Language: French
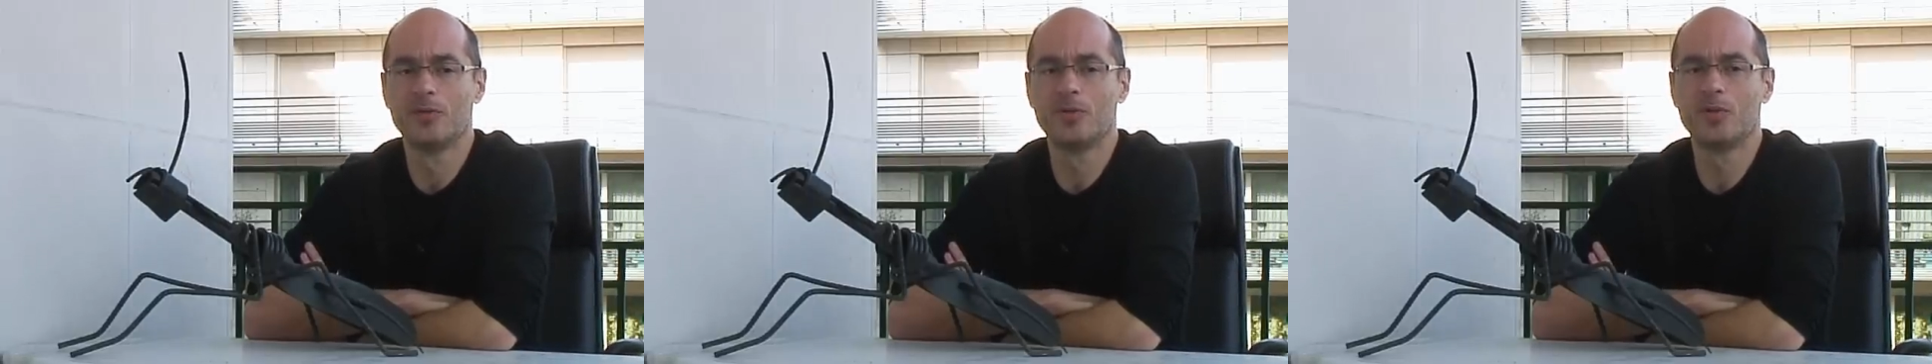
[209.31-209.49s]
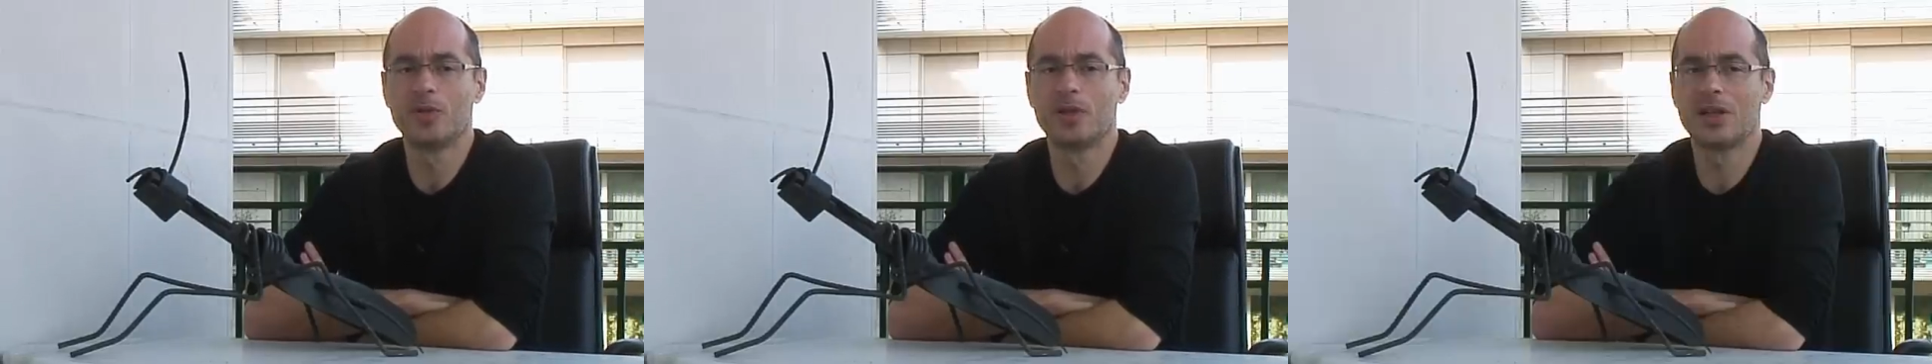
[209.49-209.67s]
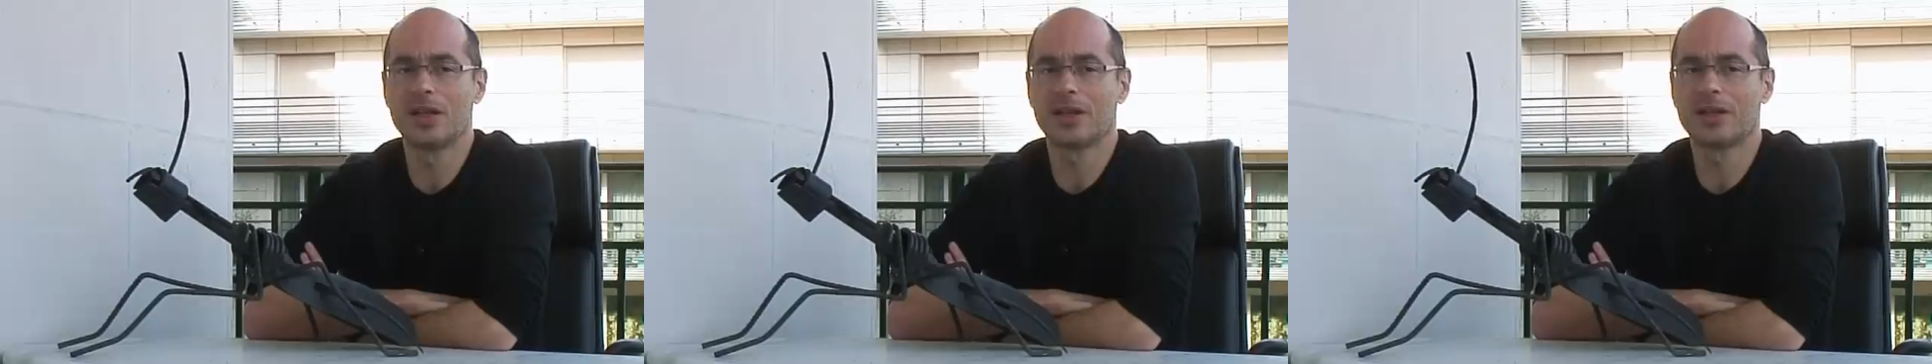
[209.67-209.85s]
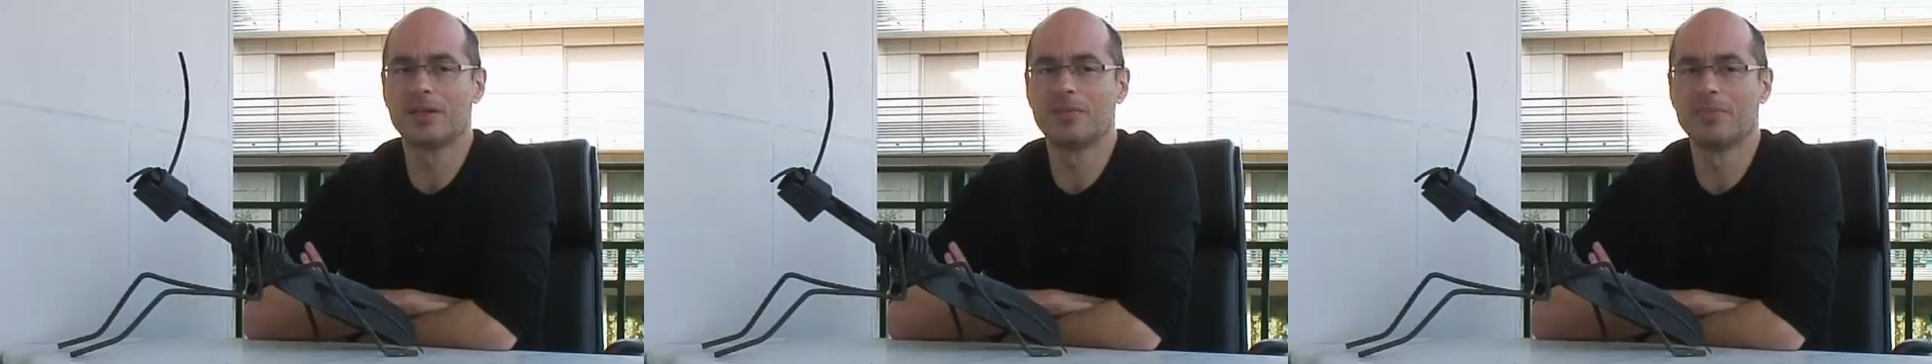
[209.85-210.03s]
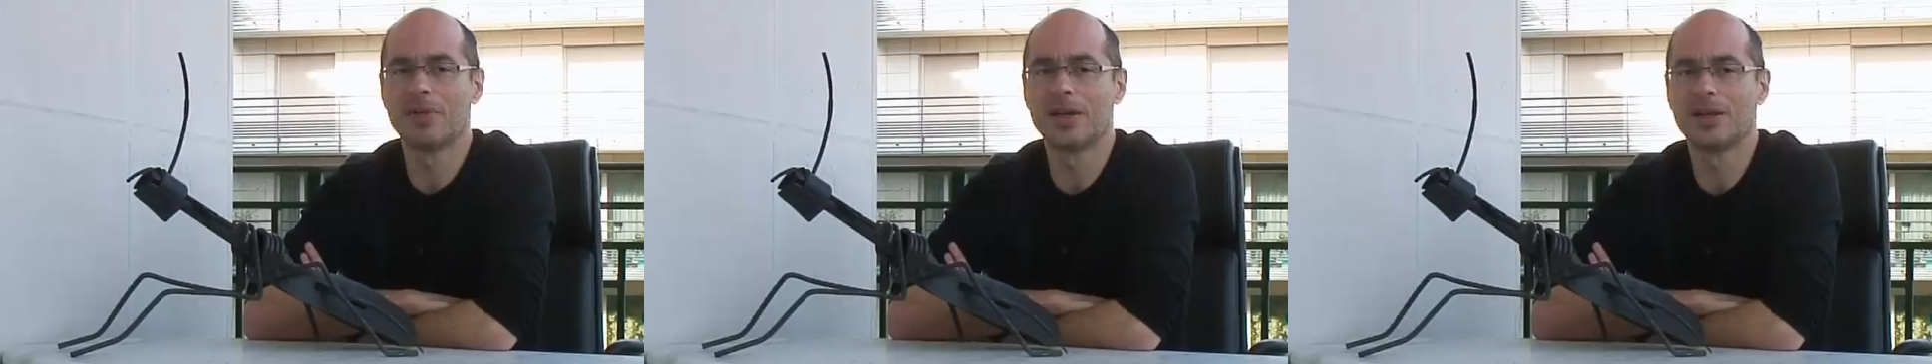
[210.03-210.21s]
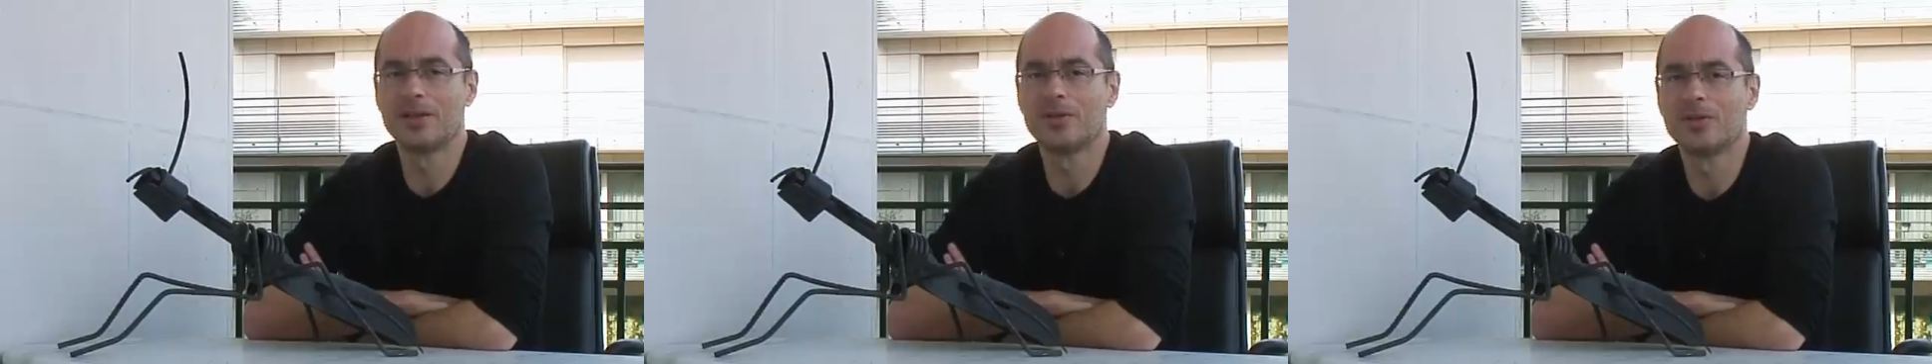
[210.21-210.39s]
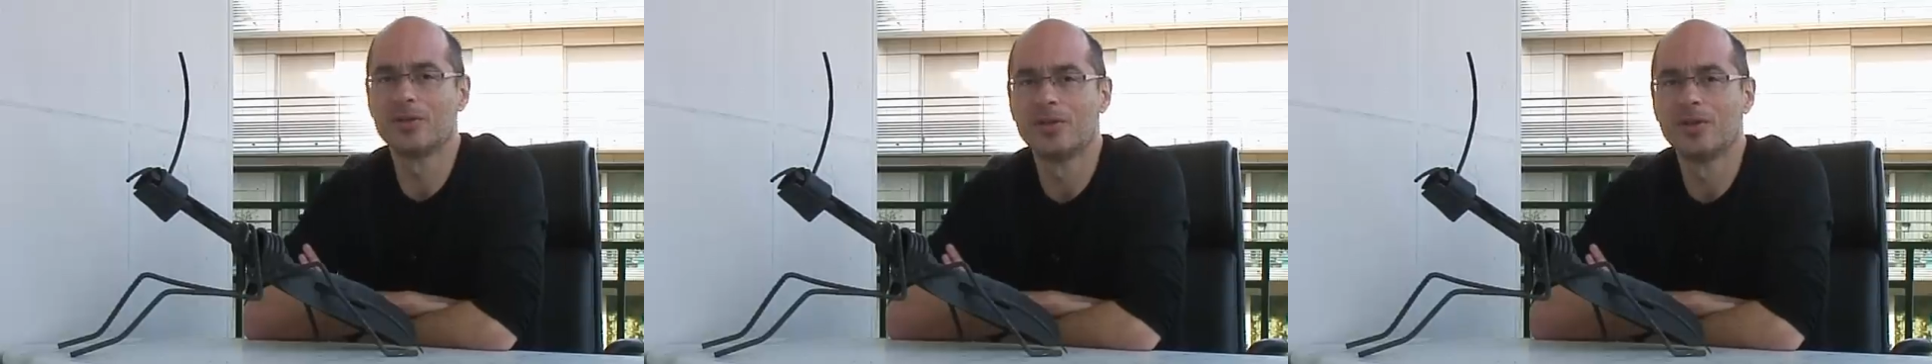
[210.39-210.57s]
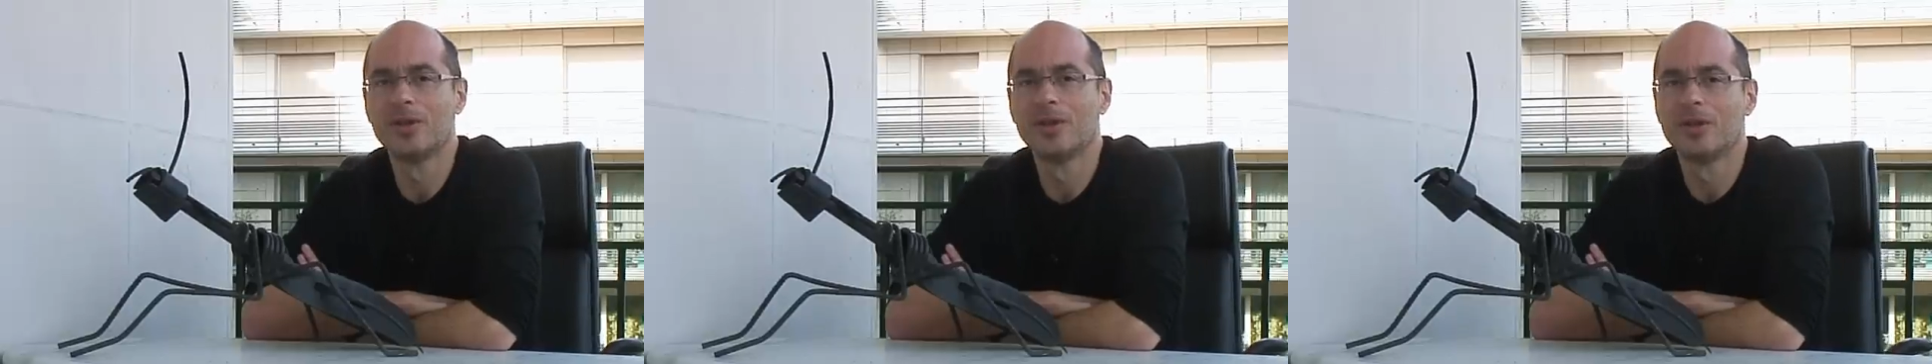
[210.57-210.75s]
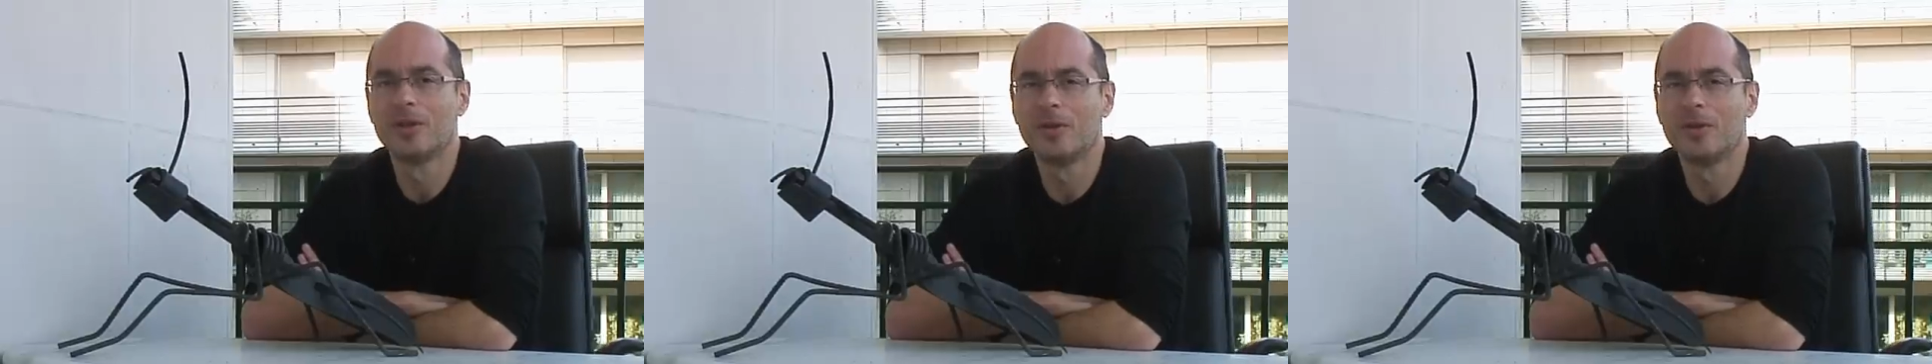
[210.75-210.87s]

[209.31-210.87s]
vieux clergyman, euh,